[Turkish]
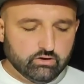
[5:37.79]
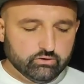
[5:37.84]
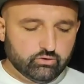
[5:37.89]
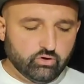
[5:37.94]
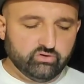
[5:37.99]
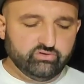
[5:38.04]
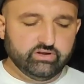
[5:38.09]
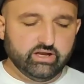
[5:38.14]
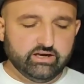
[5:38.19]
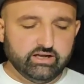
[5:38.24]

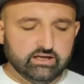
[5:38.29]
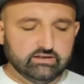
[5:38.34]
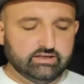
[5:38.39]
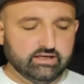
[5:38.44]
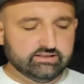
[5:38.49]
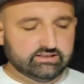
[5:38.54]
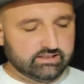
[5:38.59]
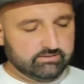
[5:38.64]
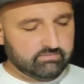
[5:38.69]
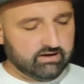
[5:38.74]
Gönderiyi
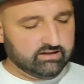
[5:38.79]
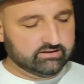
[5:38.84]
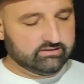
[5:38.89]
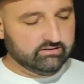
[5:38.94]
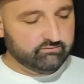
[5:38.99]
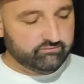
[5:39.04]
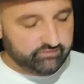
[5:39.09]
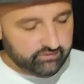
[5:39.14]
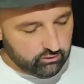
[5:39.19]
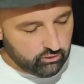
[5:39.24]
teslim
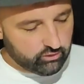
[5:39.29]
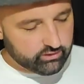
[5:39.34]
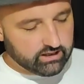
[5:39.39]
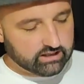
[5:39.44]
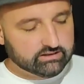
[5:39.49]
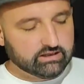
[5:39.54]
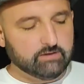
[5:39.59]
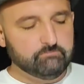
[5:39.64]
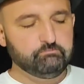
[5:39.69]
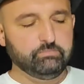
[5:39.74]
aldım.
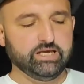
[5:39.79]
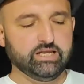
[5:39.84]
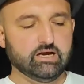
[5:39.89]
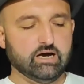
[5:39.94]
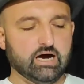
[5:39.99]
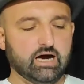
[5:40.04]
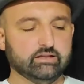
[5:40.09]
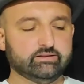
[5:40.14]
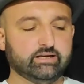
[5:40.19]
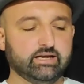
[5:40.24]
Florya'da
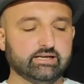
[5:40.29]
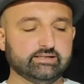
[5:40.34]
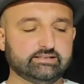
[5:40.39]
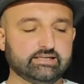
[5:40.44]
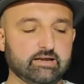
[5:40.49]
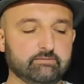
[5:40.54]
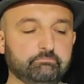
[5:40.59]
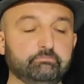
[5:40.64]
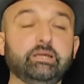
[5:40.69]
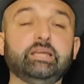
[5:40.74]
bir adrese,